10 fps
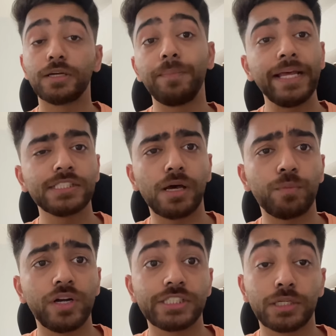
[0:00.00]
सब लिंक्स
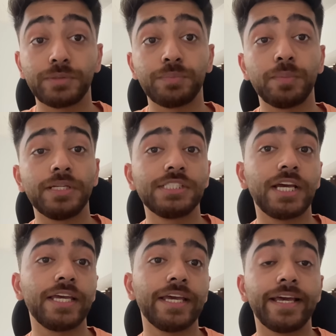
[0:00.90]
आपको डिस्क्रिप्शन में मिल
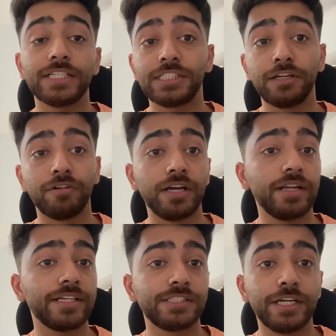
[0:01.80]
जाएंगे एस डी वन
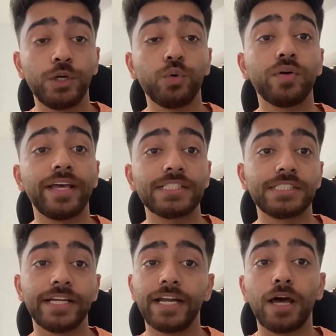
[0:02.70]
एस डी टू एस
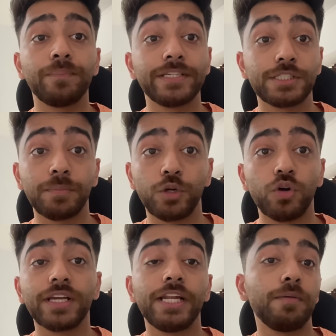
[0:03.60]
डेट आप किसी भी
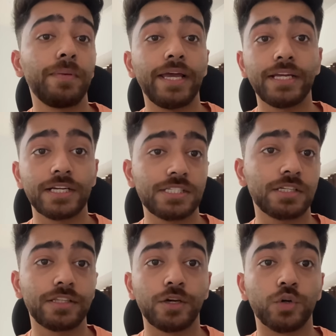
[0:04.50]
रोल के लिए अप्लाई कर
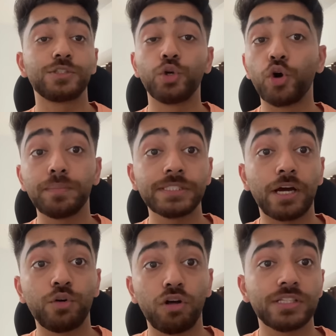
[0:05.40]
सकते हो सो डोंट मिस
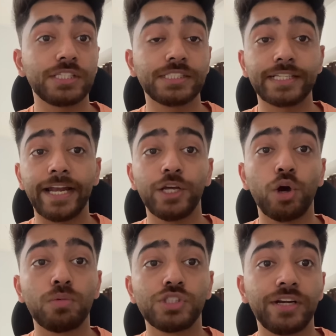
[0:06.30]
आउट ऑन दिस एक्साइटिंग
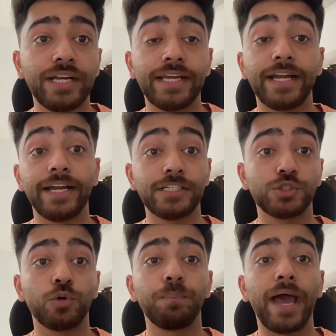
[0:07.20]
अपॉर्चुनिटी एंड लेट्स
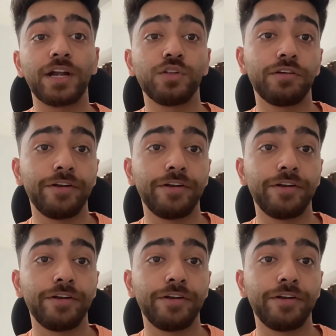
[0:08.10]
गो बैक टू द